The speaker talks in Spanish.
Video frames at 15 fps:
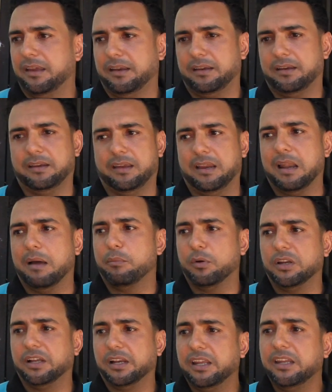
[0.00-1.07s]
en, la
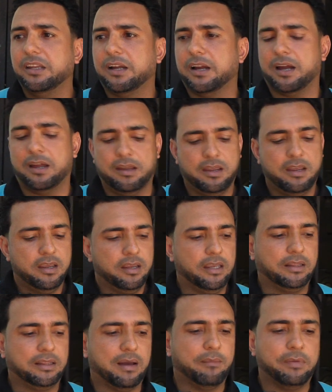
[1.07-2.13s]
policlínica.
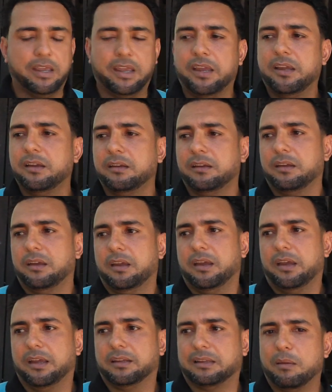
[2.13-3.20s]
Y también
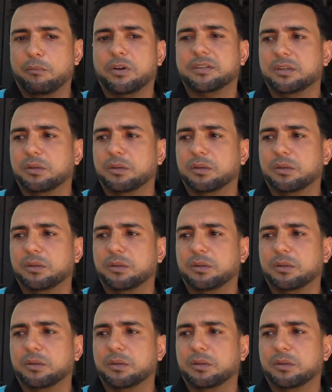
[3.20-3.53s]
estamos